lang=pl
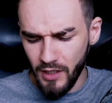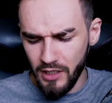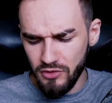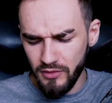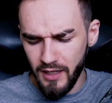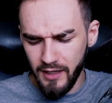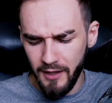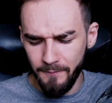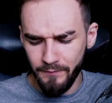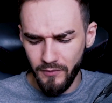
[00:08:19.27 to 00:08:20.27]
takie
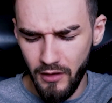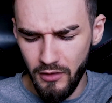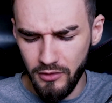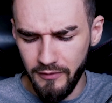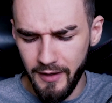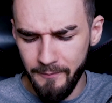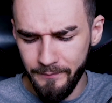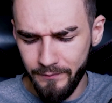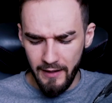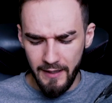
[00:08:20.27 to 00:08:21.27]
cukierki lodowe,
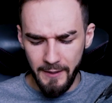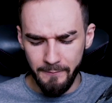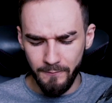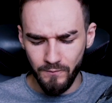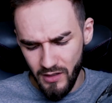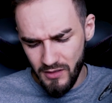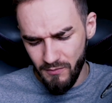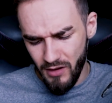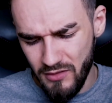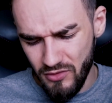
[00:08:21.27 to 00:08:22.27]
ale
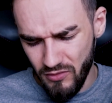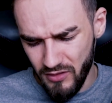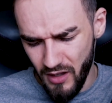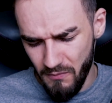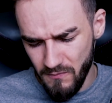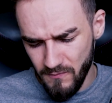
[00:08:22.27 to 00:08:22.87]
jest bardzo słodkie.